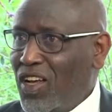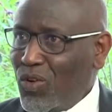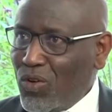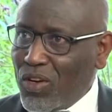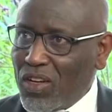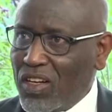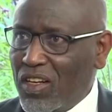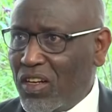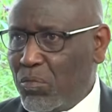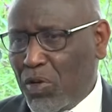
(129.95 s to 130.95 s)

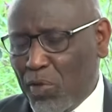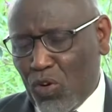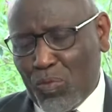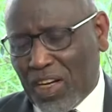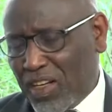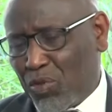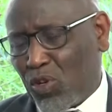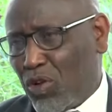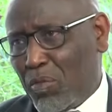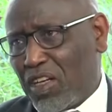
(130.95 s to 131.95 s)
المعلومات
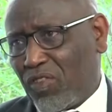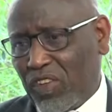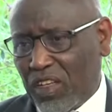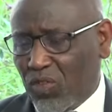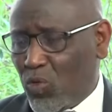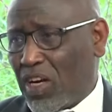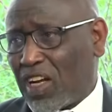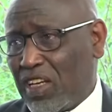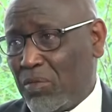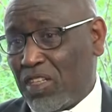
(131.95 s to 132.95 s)
المطلوبه منك في
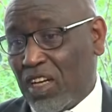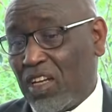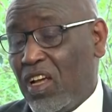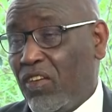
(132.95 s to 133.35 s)
ورقه الامتحان